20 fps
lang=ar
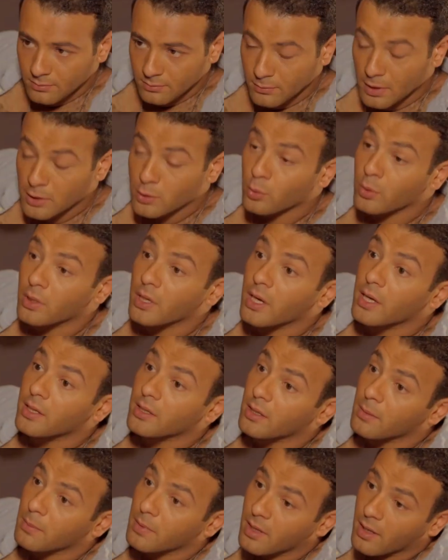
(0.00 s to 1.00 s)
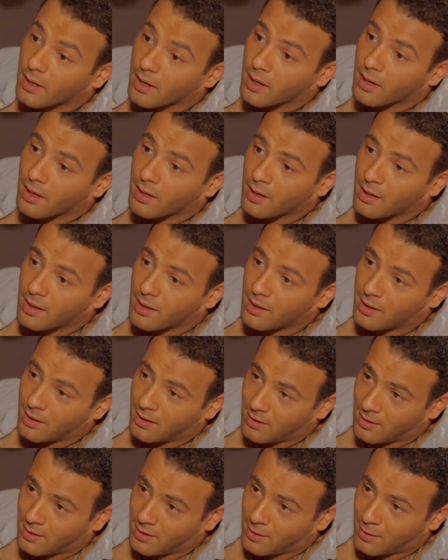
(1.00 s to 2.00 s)
مسؤوليات كبيرة
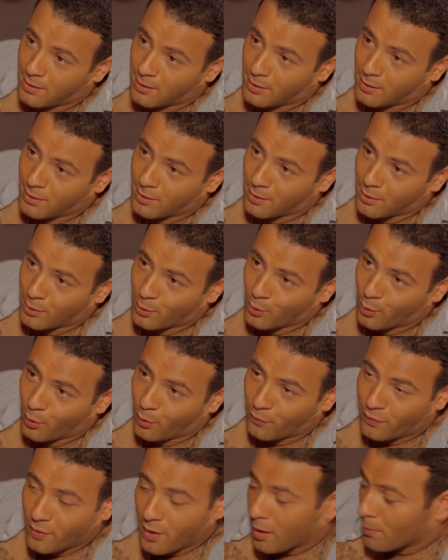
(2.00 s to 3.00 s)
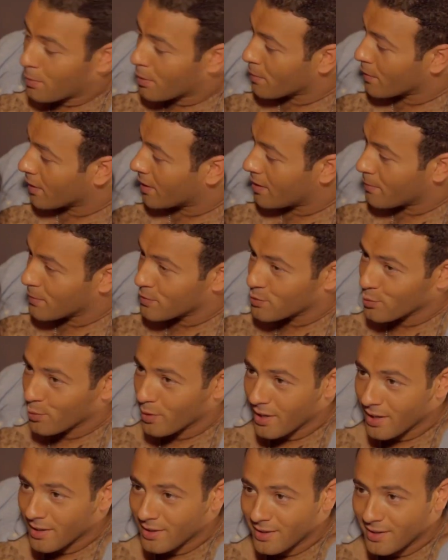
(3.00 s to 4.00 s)
هو في أكبر من كده
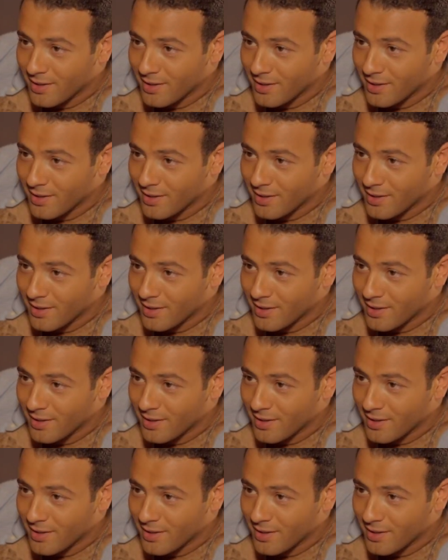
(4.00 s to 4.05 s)
مسؤوليات